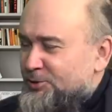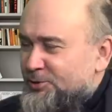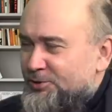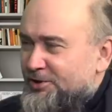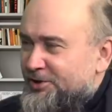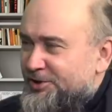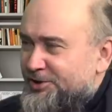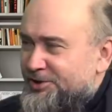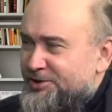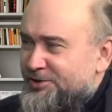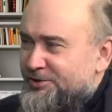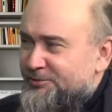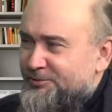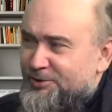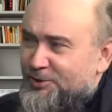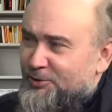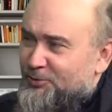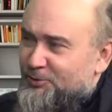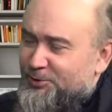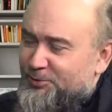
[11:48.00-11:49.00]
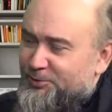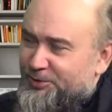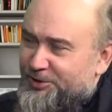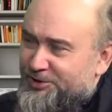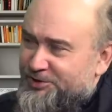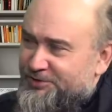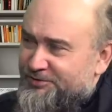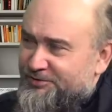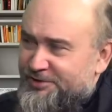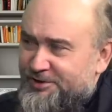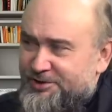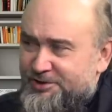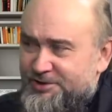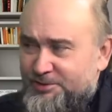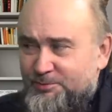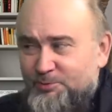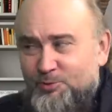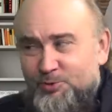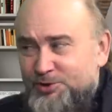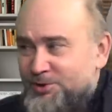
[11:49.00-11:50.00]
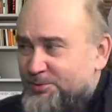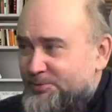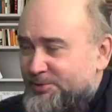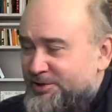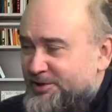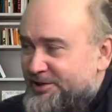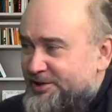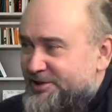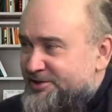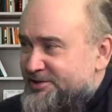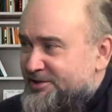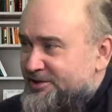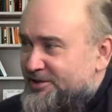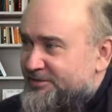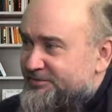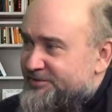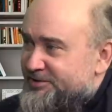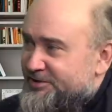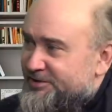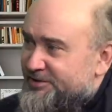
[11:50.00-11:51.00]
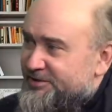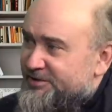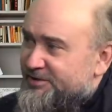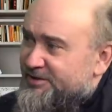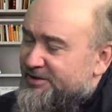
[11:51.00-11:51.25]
что-то личное, вот какое-то переживание, чем можно поделиться для всех?